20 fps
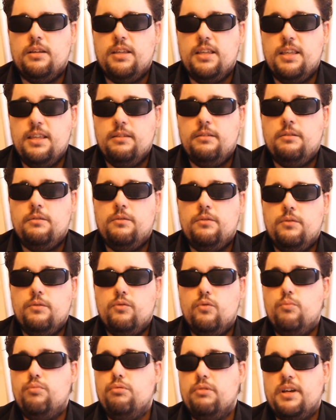et
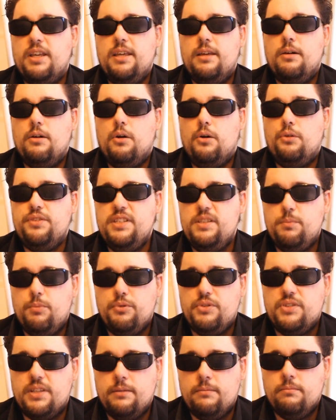vous pourrez en
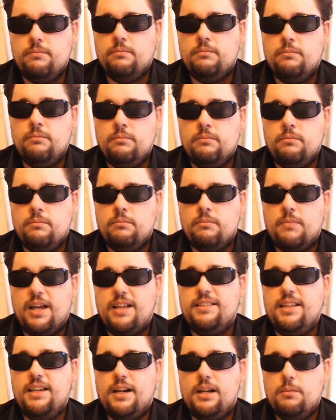disposer
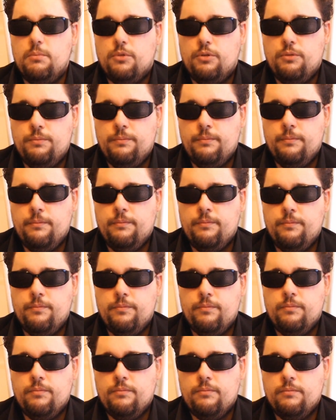intégralement
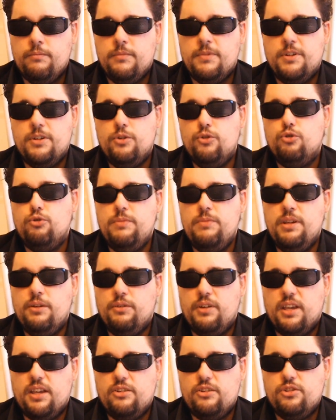je m'y
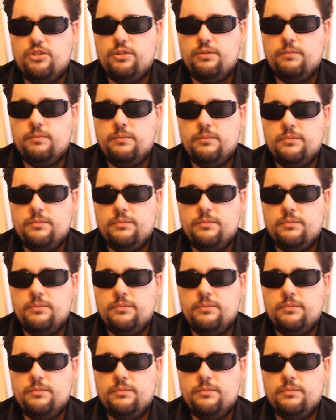engage.